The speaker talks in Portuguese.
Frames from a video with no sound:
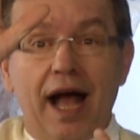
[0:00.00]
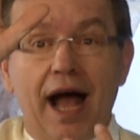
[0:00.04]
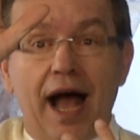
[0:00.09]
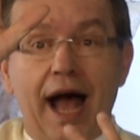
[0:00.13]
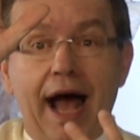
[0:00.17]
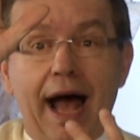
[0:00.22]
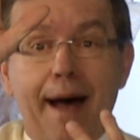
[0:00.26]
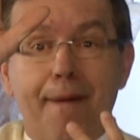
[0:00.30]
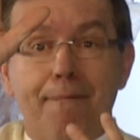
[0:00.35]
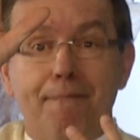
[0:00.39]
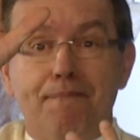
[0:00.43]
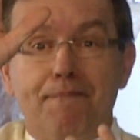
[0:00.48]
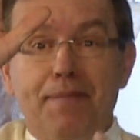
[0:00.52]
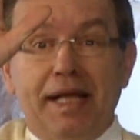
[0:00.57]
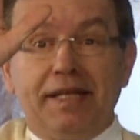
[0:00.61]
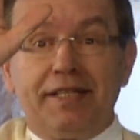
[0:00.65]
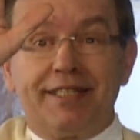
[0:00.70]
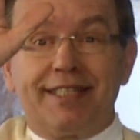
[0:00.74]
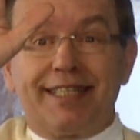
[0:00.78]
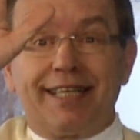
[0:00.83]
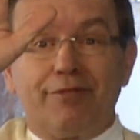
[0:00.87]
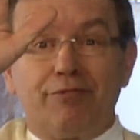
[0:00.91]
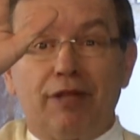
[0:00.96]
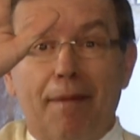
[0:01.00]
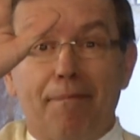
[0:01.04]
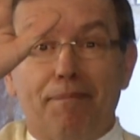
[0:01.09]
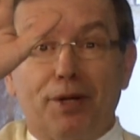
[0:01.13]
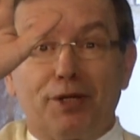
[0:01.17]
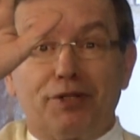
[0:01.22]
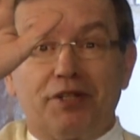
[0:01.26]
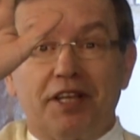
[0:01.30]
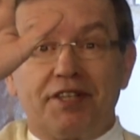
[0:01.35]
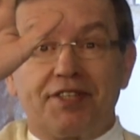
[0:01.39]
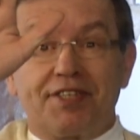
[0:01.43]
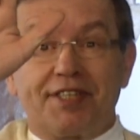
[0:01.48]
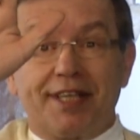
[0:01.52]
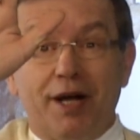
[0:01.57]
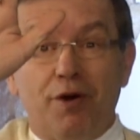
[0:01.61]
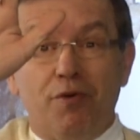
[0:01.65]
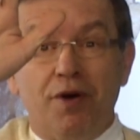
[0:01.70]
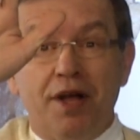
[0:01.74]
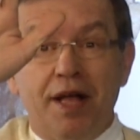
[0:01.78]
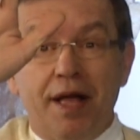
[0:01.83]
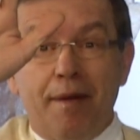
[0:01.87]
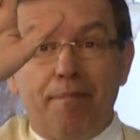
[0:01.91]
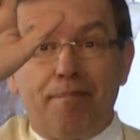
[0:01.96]
a bênção da
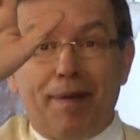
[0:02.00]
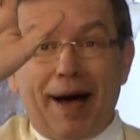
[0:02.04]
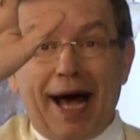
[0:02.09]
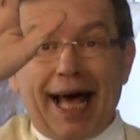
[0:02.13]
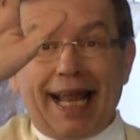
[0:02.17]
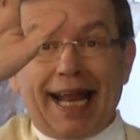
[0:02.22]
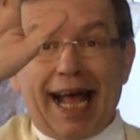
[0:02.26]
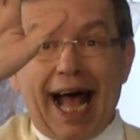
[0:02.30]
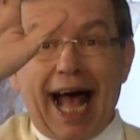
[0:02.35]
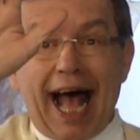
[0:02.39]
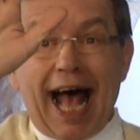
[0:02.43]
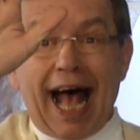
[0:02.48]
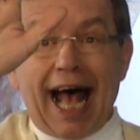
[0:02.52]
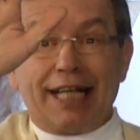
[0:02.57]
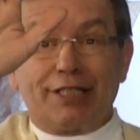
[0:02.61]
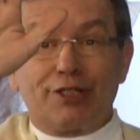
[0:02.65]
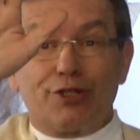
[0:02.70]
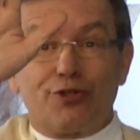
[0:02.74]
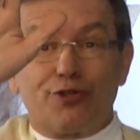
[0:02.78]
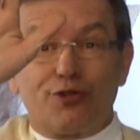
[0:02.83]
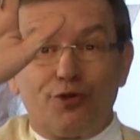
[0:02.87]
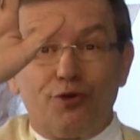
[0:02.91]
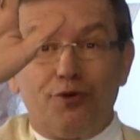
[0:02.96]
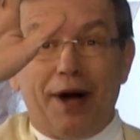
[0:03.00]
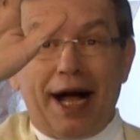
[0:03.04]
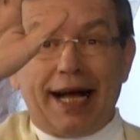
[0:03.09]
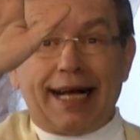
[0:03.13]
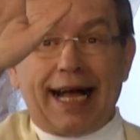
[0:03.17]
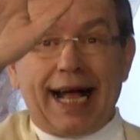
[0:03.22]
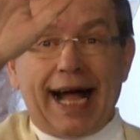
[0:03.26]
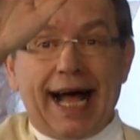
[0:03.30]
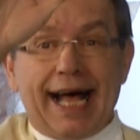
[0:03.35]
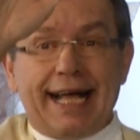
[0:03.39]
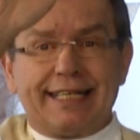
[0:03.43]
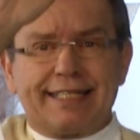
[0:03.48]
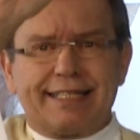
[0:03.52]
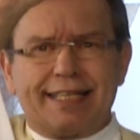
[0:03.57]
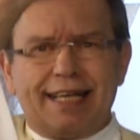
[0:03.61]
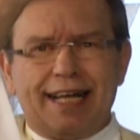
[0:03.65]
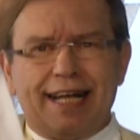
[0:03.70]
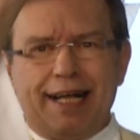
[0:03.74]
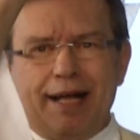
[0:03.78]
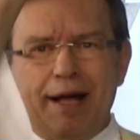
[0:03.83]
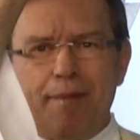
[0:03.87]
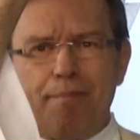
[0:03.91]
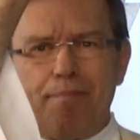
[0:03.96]
proteção para a sua
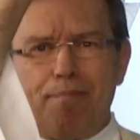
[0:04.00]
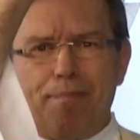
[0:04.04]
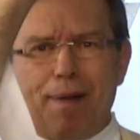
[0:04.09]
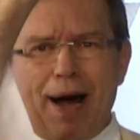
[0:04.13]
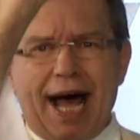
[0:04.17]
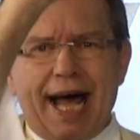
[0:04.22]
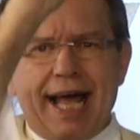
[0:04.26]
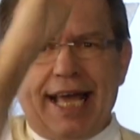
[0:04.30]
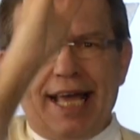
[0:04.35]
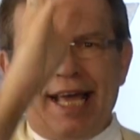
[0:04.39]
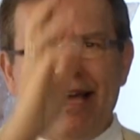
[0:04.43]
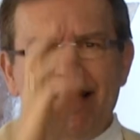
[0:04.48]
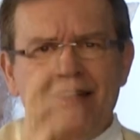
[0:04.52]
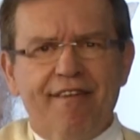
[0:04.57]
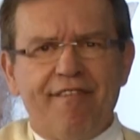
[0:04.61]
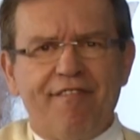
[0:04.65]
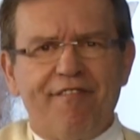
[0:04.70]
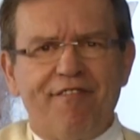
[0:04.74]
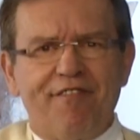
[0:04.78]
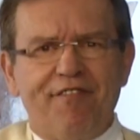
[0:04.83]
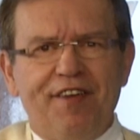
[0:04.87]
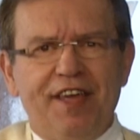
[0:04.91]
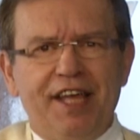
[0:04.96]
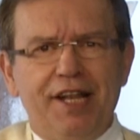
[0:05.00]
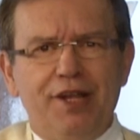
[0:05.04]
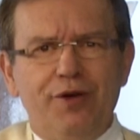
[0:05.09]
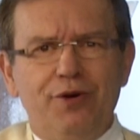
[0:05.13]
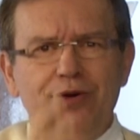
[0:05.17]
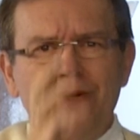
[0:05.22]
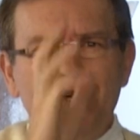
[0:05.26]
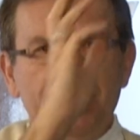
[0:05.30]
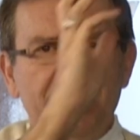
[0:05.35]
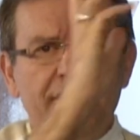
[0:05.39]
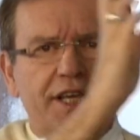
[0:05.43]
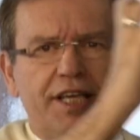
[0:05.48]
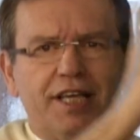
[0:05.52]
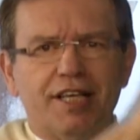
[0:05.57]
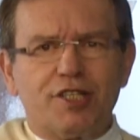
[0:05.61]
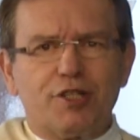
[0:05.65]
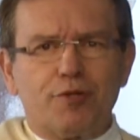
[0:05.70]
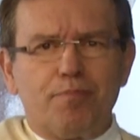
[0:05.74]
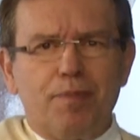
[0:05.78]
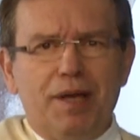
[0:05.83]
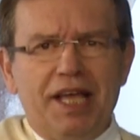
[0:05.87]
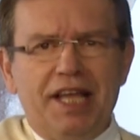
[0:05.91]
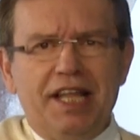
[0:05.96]
casa, Pai, Filho e
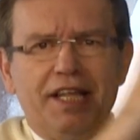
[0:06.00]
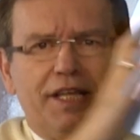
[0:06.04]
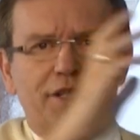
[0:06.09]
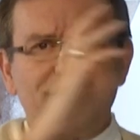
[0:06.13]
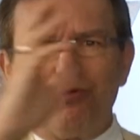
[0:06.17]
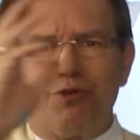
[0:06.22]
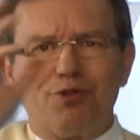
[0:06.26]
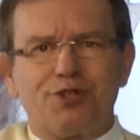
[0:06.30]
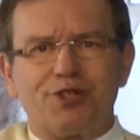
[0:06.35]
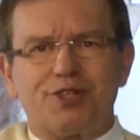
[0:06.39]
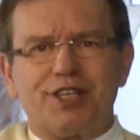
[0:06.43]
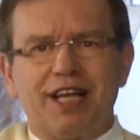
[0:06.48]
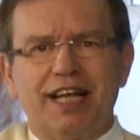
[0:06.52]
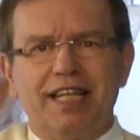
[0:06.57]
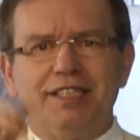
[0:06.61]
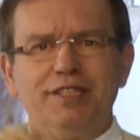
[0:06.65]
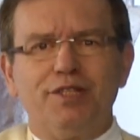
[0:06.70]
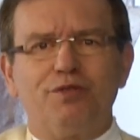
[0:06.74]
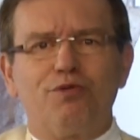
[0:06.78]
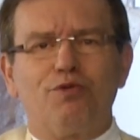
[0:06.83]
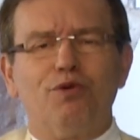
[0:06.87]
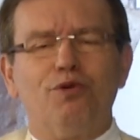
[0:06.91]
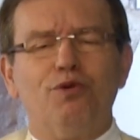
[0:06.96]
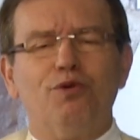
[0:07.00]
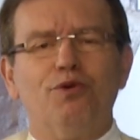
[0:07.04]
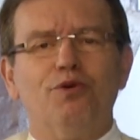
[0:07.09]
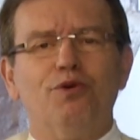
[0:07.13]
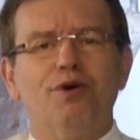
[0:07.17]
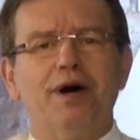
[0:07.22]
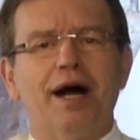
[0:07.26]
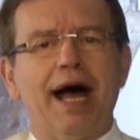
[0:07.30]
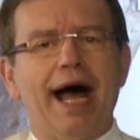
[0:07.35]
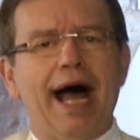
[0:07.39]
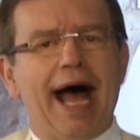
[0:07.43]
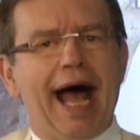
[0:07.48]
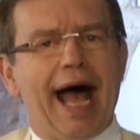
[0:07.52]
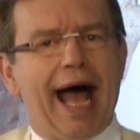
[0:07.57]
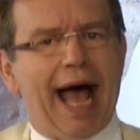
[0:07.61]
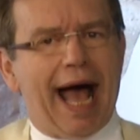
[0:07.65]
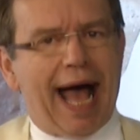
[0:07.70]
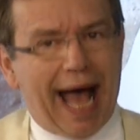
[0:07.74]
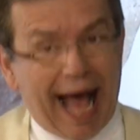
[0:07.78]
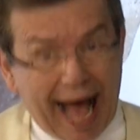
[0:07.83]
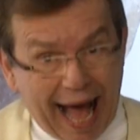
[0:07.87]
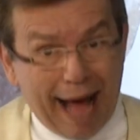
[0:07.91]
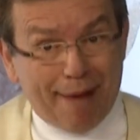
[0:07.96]
Espírito Santo.
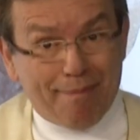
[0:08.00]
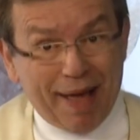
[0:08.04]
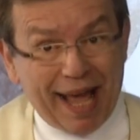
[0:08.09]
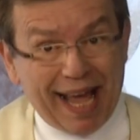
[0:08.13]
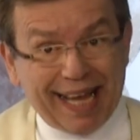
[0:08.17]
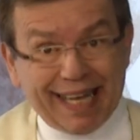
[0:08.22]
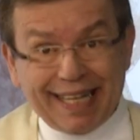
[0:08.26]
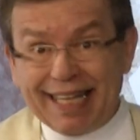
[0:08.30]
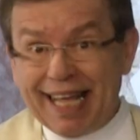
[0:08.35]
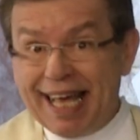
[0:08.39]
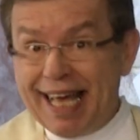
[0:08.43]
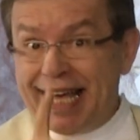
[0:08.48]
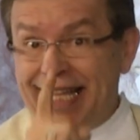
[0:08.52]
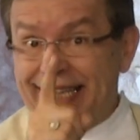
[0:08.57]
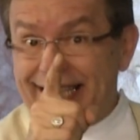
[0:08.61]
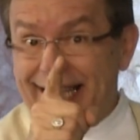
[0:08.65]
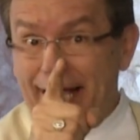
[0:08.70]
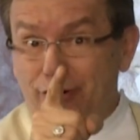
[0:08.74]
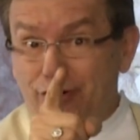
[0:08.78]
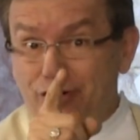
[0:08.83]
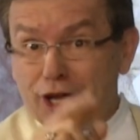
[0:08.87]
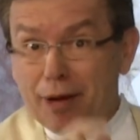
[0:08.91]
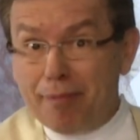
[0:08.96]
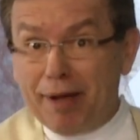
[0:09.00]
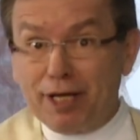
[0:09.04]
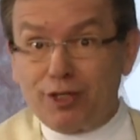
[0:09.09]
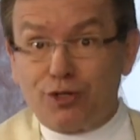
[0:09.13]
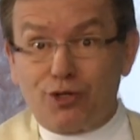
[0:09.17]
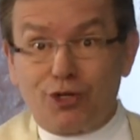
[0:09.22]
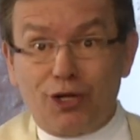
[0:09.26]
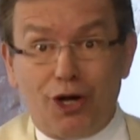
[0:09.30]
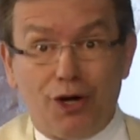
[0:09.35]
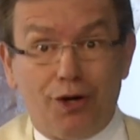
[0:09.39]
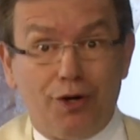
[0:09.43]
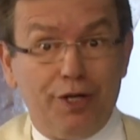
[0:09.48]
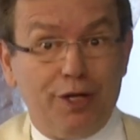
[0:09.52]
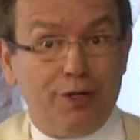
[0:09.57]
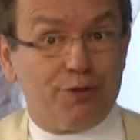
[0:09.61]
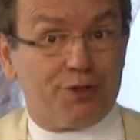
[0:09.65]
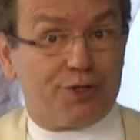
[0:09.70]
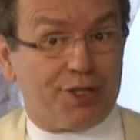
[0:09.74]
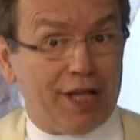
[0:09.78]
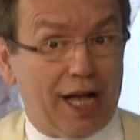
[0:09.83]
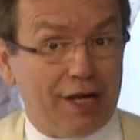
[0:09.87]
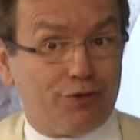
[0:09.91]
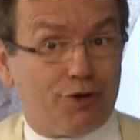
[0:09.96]
Amém. Deus te abençoe,
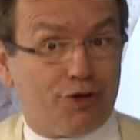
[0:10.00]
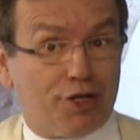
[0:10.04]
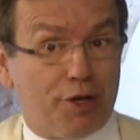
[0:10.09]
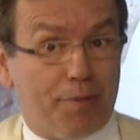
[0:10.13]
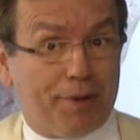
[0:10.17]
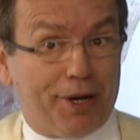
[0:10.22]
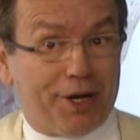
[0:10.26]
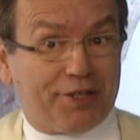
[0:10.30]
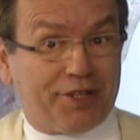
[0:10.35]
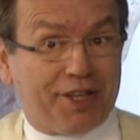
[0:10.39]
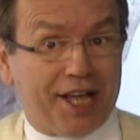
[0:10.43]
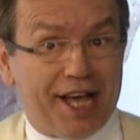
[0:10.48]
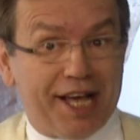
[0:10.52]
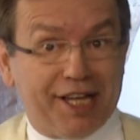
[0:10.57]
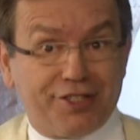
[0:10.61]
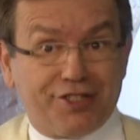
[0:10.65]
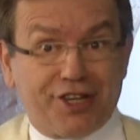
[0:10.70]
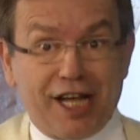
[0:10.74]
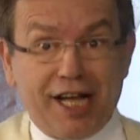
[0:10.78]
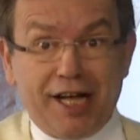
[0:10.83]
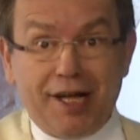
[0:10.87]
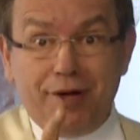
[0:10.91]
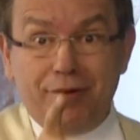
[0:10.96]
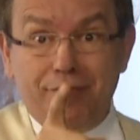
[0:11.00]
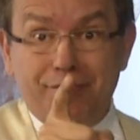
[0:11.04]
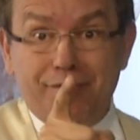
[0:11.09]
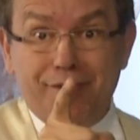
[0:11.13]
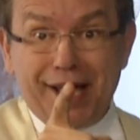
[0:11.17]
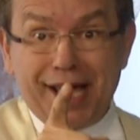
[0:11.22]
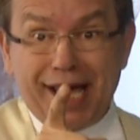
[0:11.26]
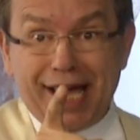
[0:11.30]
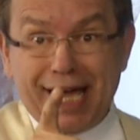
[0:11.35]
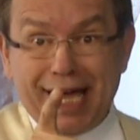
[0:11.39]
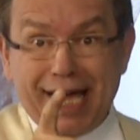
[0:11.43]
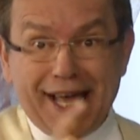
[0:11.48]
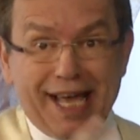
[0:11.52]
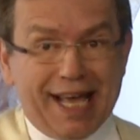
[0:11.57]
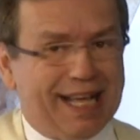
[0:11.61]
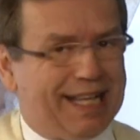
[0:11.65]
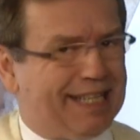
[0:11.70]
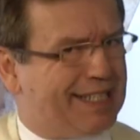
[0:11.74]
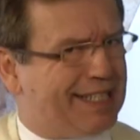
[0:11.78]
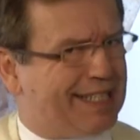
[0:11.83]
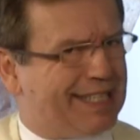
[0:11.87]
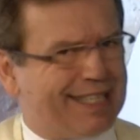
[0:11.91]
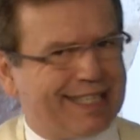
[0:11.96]
os anjos te protejam e
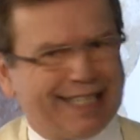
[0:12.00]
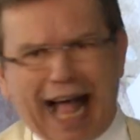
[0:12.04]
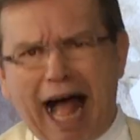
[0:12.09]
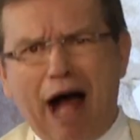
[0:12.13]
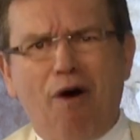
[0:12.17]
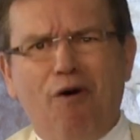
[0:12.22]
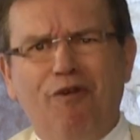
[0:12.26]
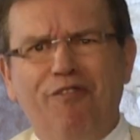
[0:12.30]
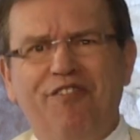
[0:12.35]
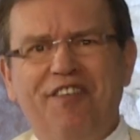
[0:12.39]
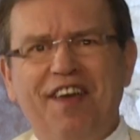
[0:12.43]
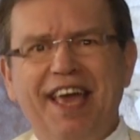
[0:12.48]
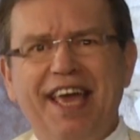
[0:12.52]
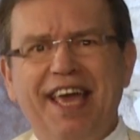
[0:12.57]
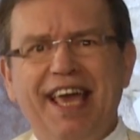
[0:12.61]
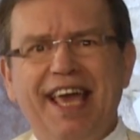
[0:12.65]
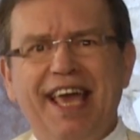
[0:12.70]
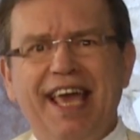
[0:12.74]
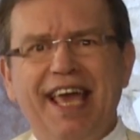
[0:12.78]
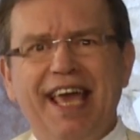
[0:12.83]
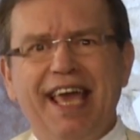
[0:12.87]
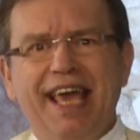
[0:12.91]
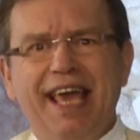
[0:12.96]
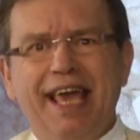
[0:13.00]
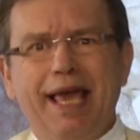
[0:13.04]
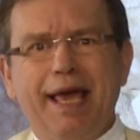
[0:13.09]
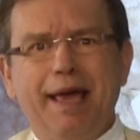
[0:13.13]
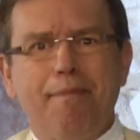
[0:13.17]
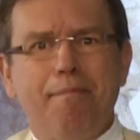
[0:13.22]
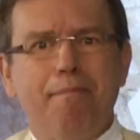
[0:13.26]
salve